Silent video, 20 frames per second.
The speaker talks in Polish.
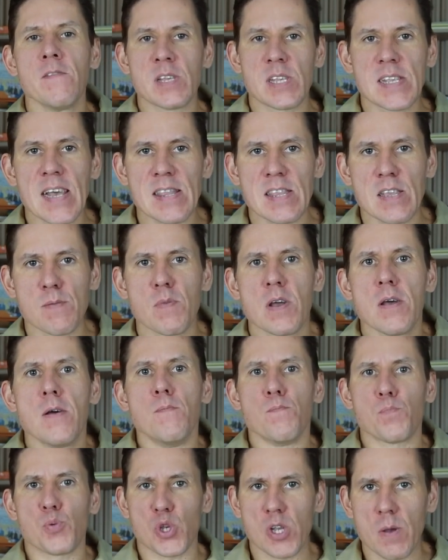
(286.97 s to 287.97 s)
za tym
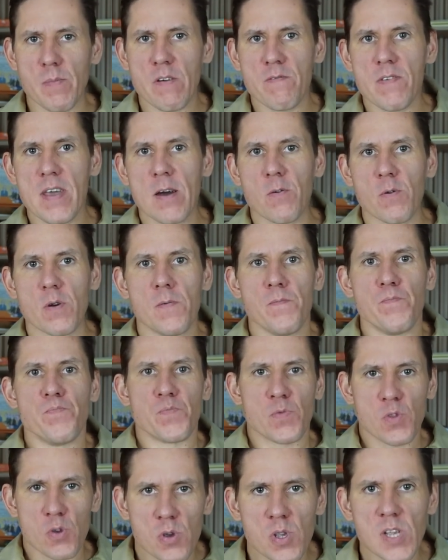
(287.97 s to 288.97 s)
przemawiały.
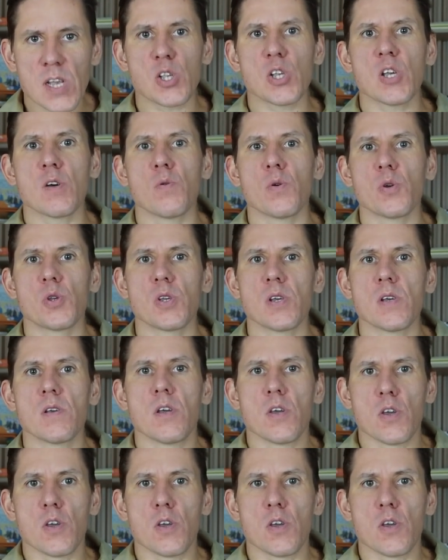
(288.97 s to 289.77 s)
No i zaczęło się.